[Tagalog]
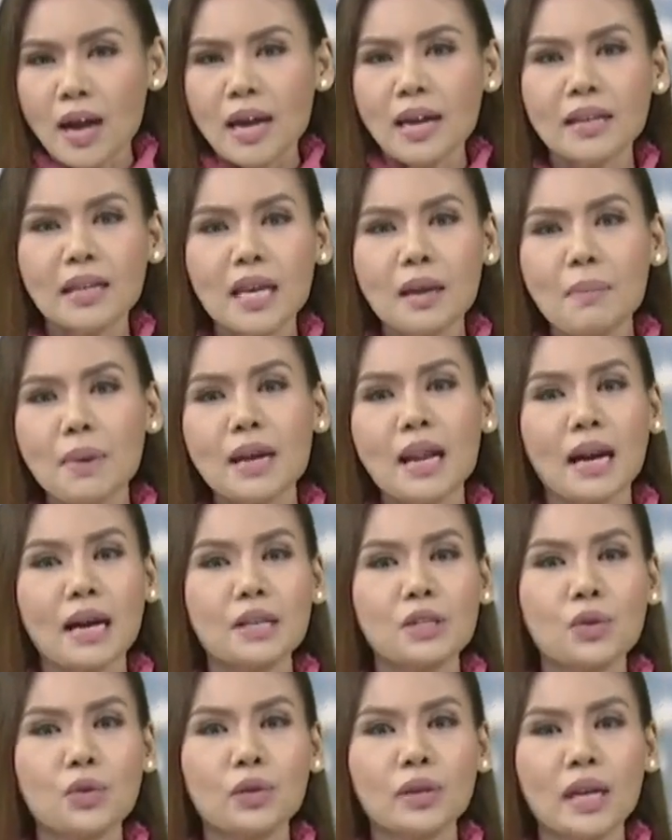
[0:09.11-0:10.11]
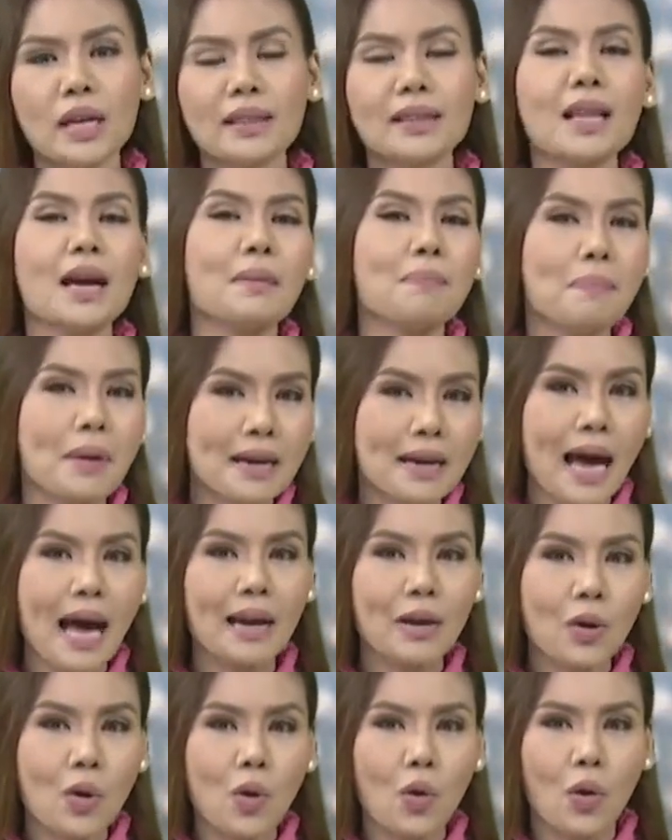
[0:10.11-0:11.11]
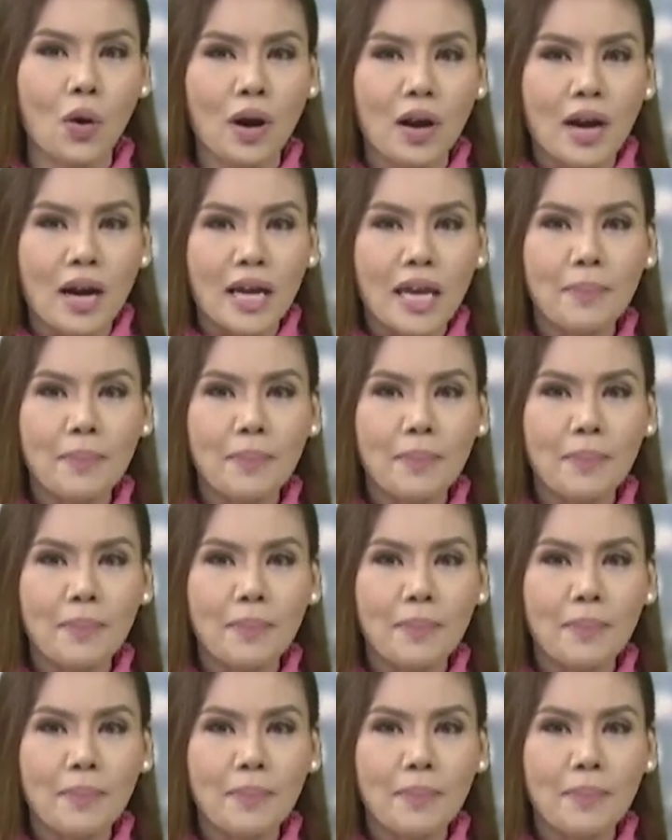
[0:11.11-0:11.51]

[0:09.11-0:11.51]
Hindi man nakasungkit ng panalo.